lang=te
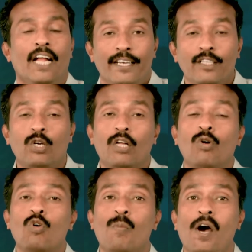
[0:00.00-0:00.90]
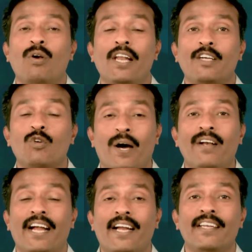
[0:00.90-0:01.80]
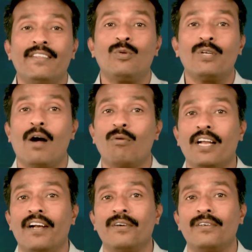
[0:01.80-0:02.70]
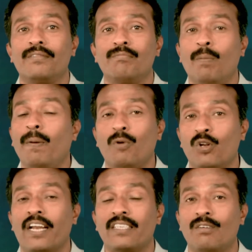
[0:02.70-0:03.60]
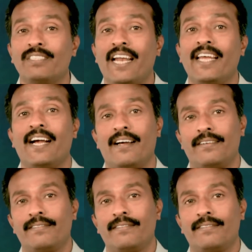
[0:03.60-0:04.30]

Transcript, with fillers: నిత్యుడగు కుమారుడు అంటే కుమారుడు ఎక్కడ నిత్యుడుగా ఉన్నాడు ముప్పై మూడున్నర సంవత్సరాలేగా